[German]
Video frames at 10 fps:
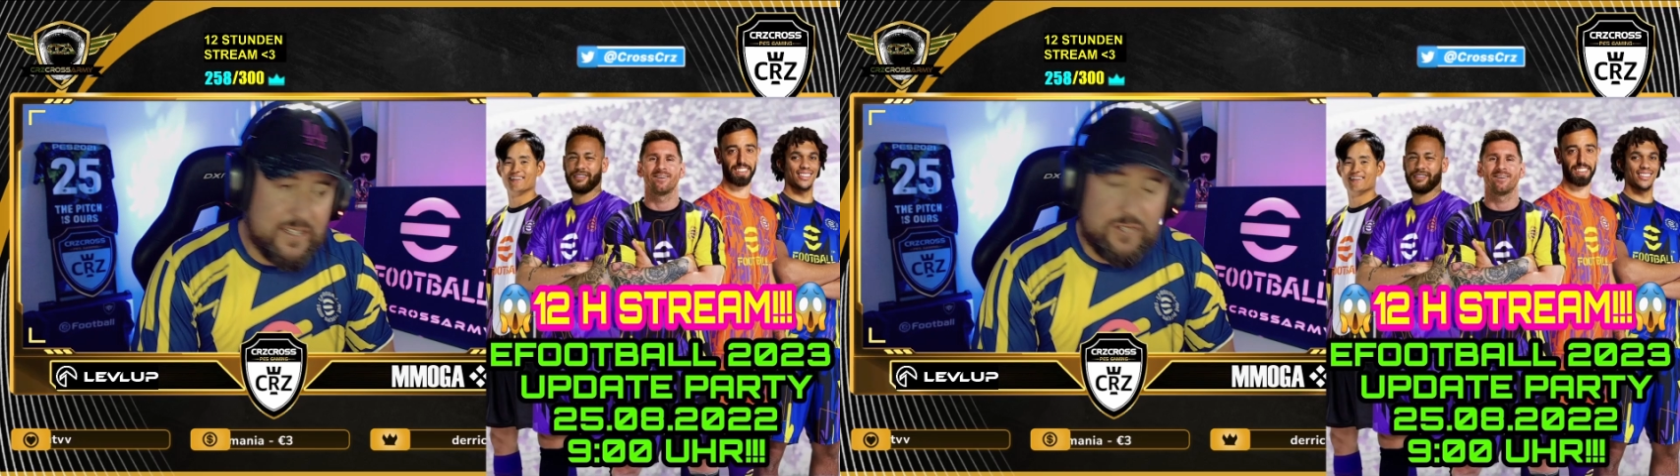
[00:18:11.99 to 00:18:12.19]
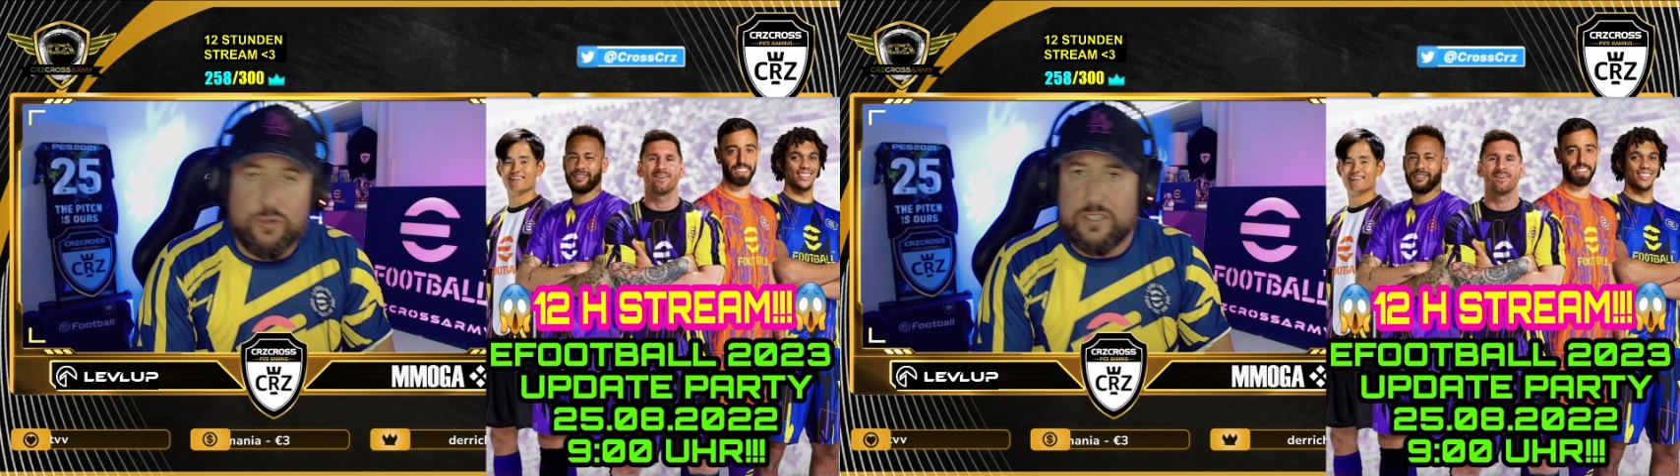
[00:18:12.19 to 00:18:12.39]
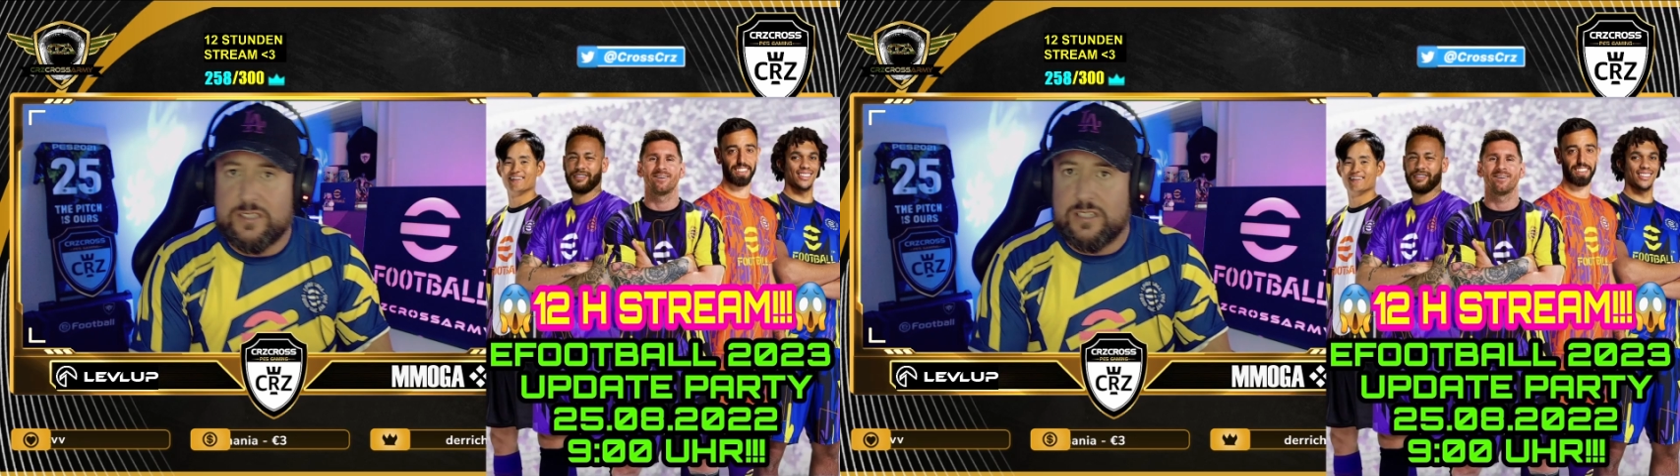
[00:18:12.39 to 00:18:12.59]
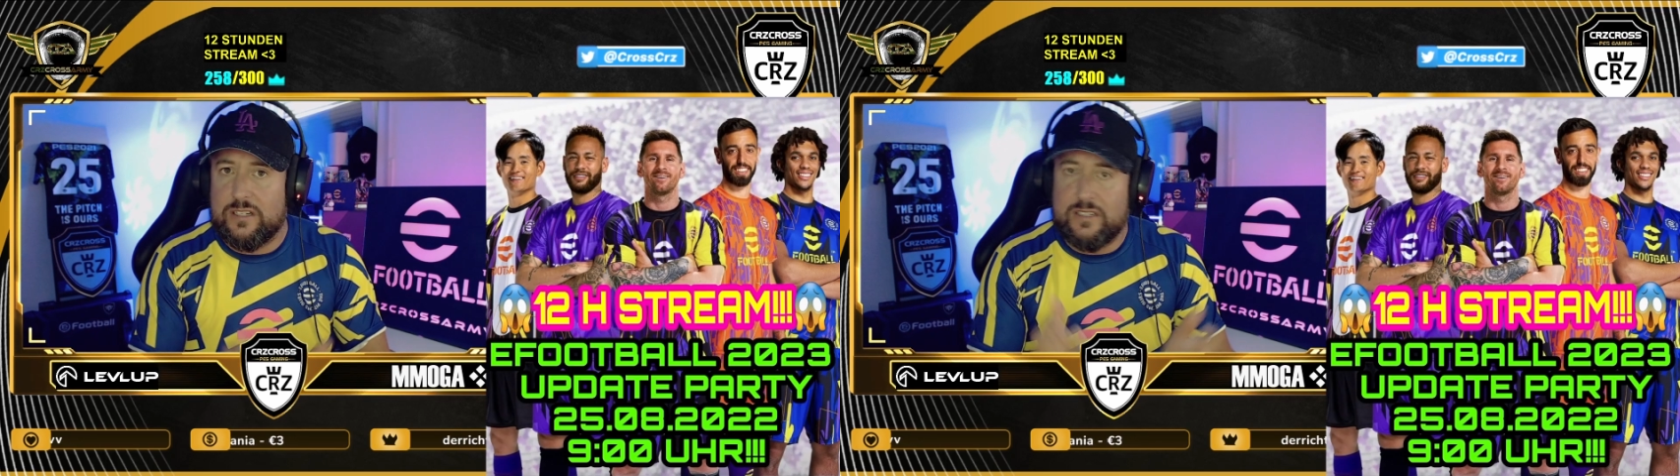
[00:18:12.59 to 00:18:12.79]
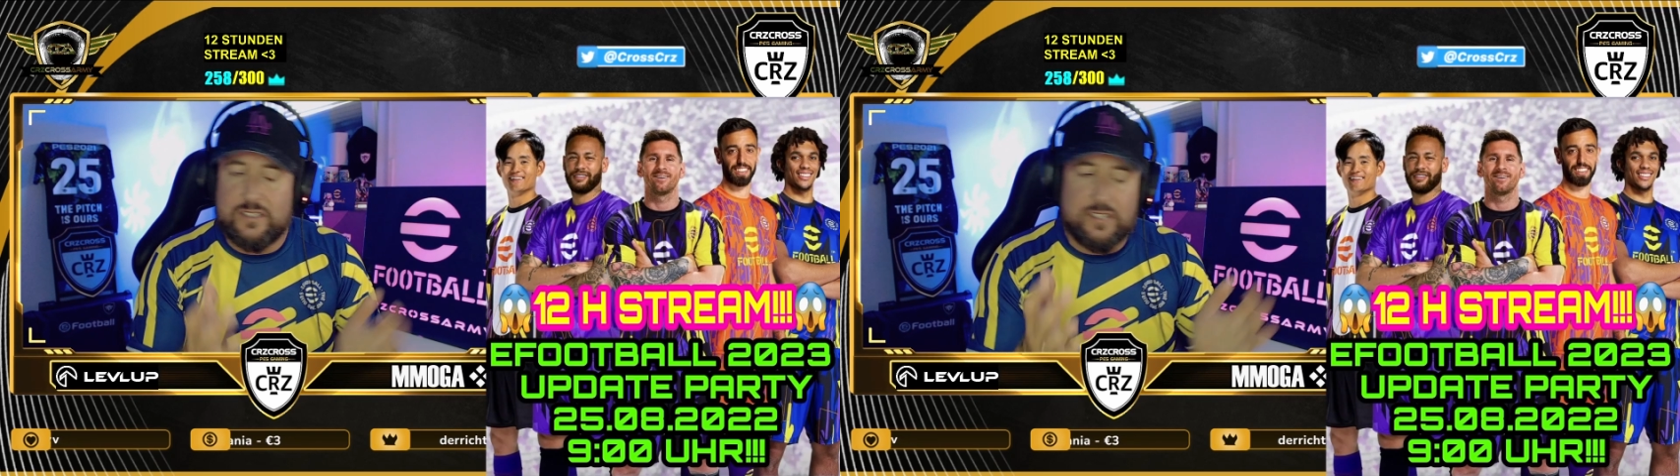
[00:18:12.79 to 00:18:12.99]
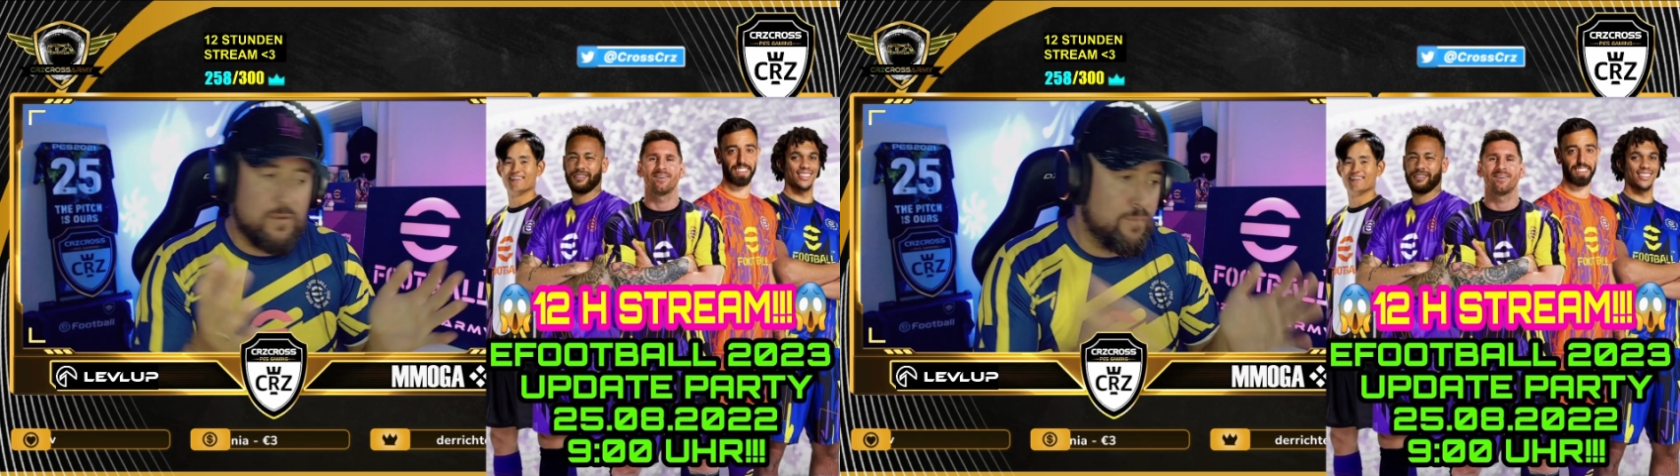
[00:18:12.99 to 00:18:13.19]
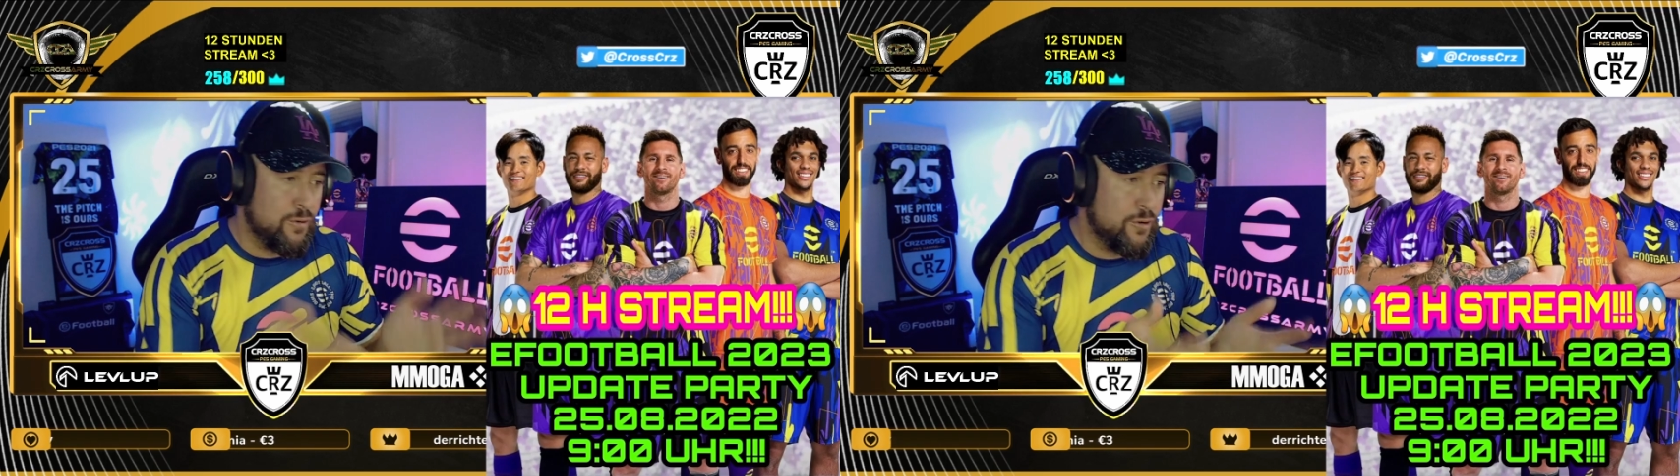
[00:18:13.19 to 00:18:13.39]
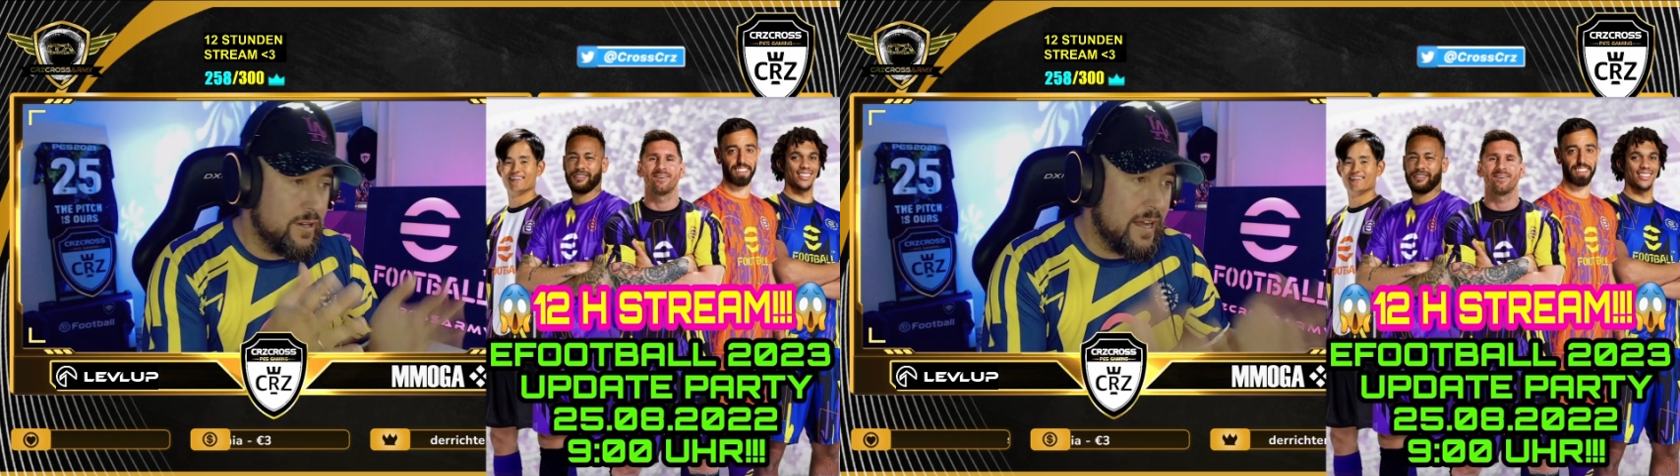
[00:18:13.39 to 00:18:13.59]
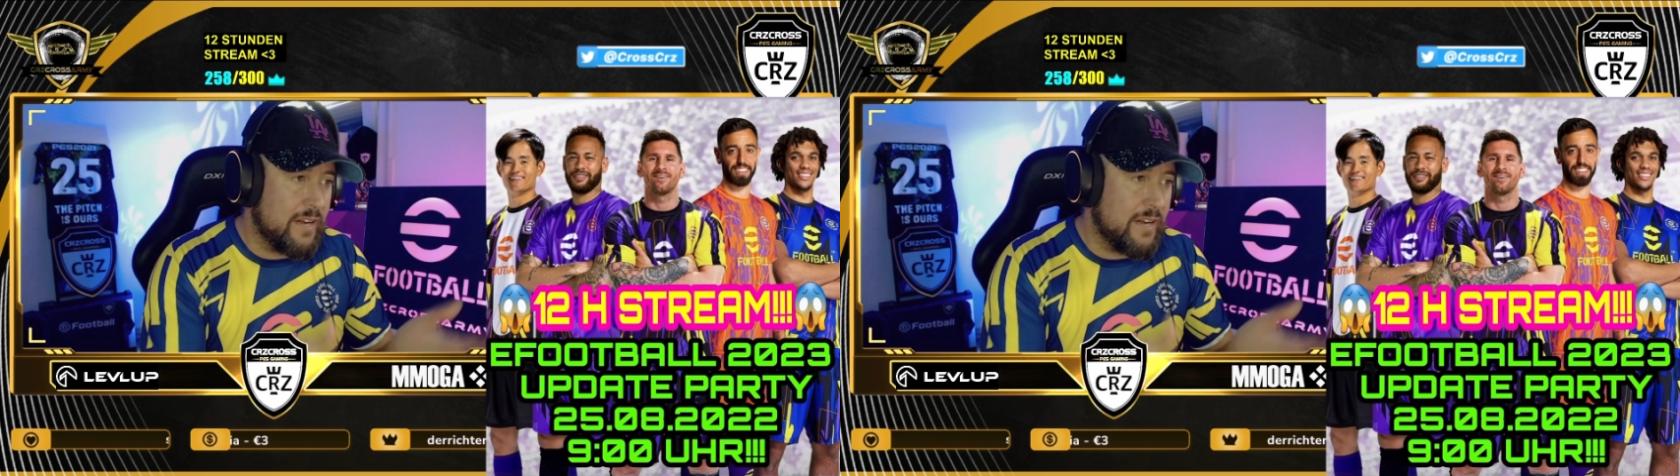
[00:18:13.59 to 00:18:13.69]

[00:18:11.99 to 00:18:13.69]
Nicht nur diese, diese blöden,